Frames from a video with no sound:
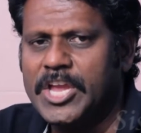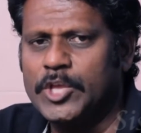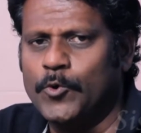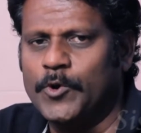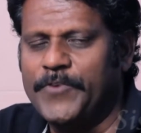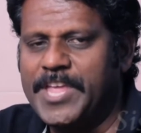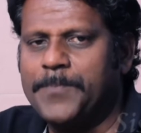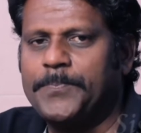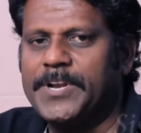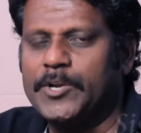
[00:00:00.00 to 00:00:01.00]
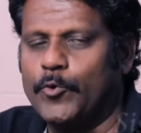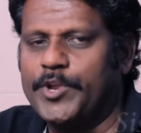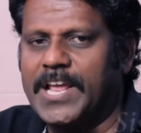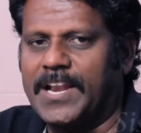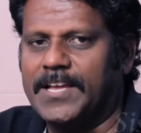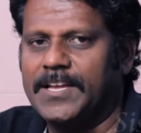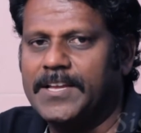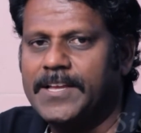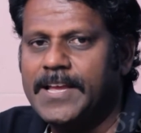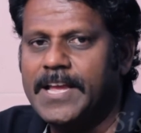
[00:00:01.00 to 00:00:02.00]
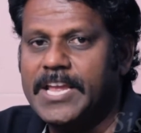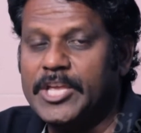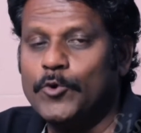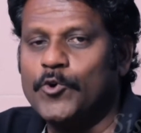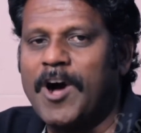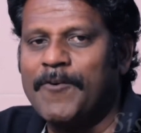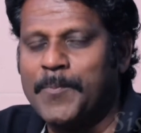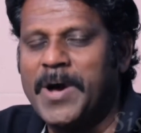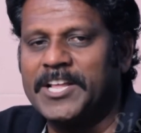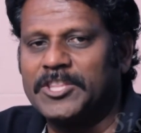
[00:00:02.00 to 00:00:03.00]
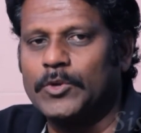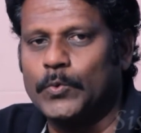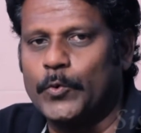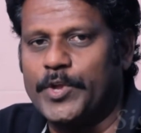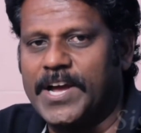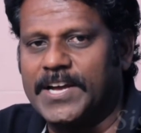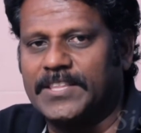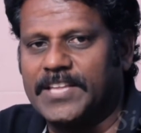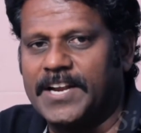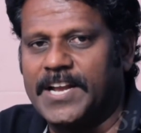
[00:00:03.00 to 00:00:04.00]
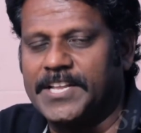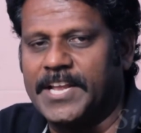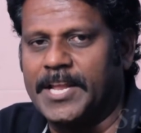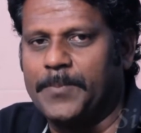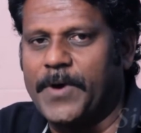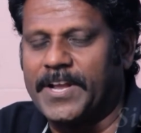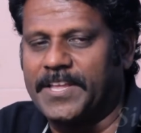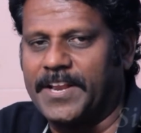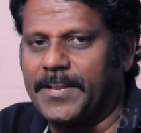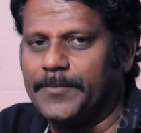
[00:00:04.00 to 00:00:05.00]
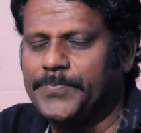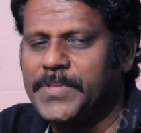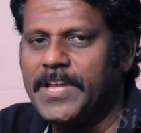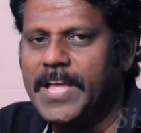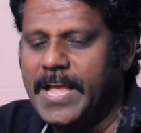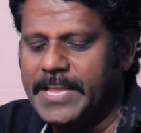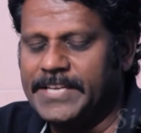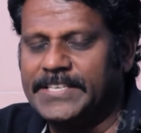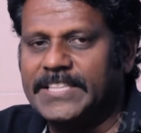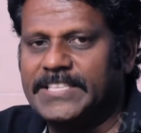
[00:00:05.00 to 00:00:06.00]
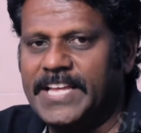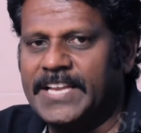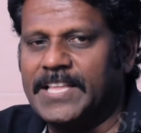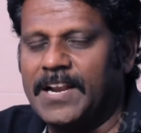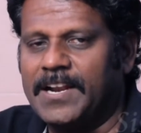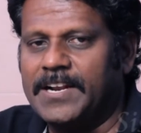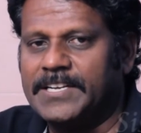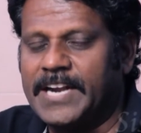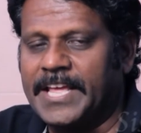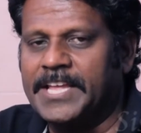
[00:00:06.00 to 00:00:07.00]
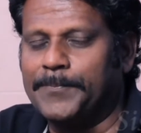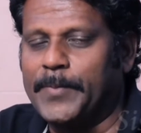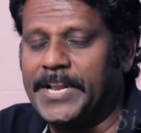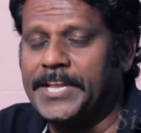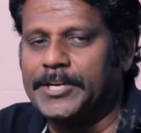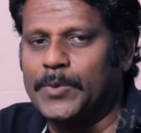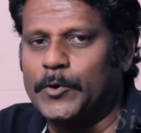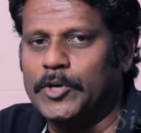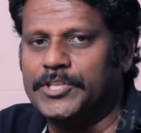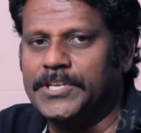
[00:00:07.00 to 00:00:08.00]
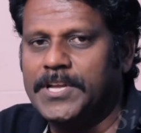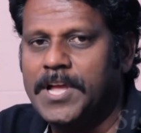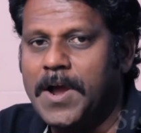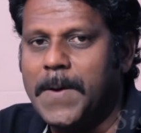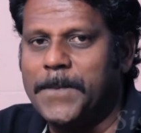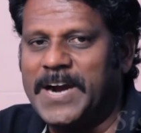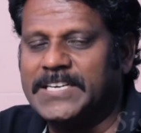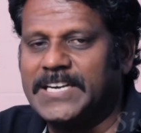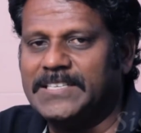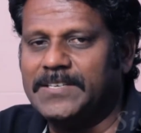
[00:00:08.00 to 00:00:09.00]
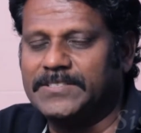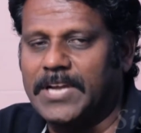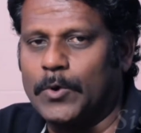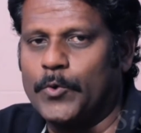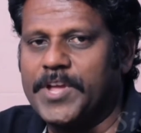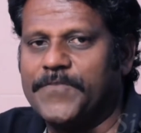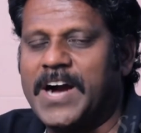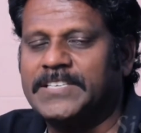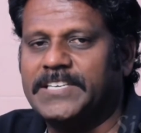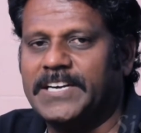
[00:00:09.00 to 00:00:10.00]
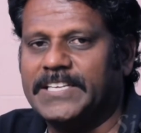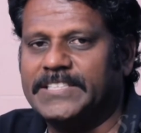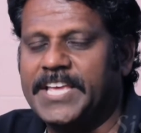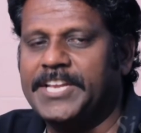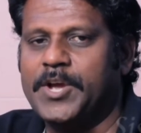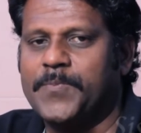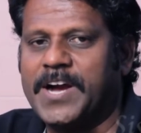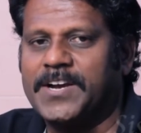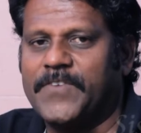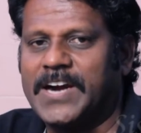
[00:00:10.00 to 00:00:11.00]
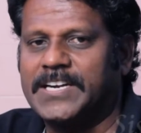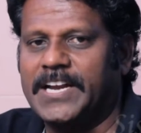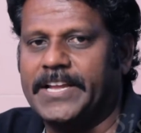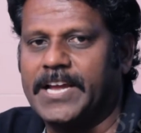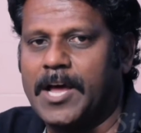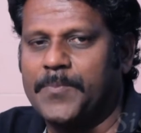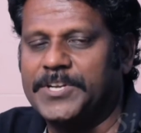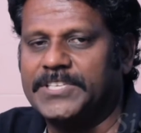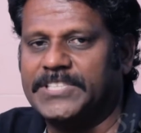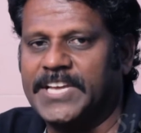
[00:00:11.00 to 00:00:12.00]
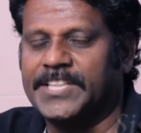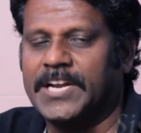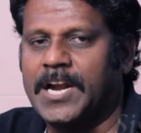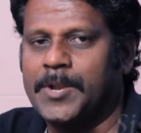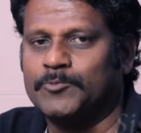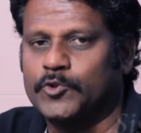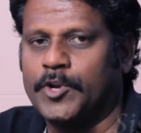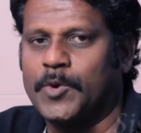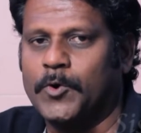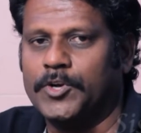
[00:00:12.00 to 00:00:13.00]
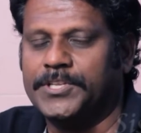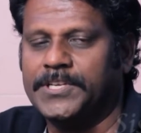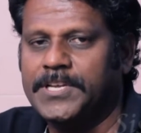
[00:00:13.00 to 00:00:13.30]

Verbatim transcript: இது ஒரு வியப்பின் குறியல்ல இது ஒரு அவமானத்தின் குறியாகத்தான் நான் என்னை பார்க்கிறேன் இந்த தேர்தல் நடை வருகின்ற பொழுது மக்கள் தங்களுடைய வாக்குகளை தைரியமாக வாக்களிக்கலாம் என்று தேர்தல் ஆணையம் சொன்னபொழுது